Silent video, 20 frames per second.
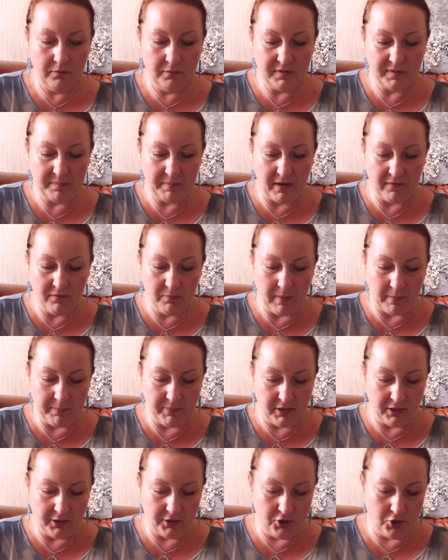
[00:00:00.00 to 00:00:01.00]
sprawy
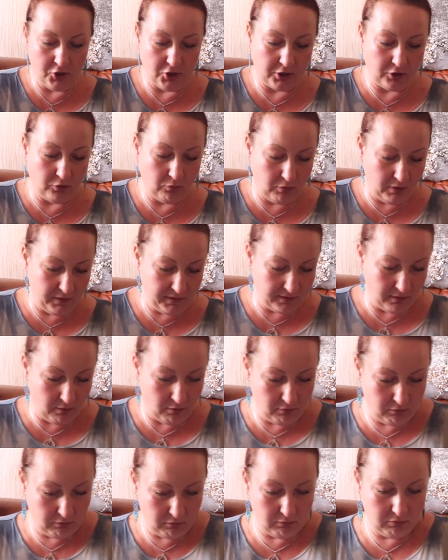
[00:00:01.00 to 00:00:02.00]
papiernicze, które
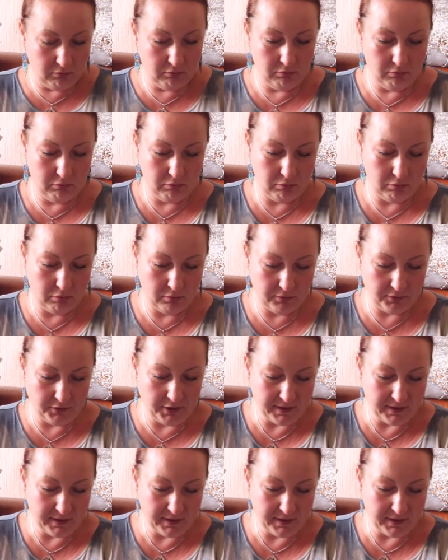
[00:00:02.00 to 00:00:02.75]
są e,